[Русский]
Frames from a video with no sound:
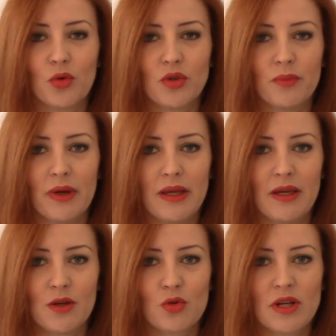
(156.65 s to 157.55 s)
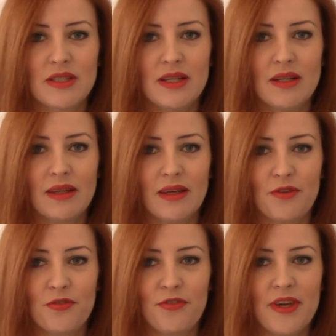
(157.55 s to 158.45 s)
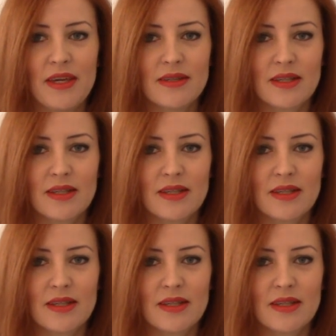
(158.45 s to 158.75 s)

от моей рукодельной феи,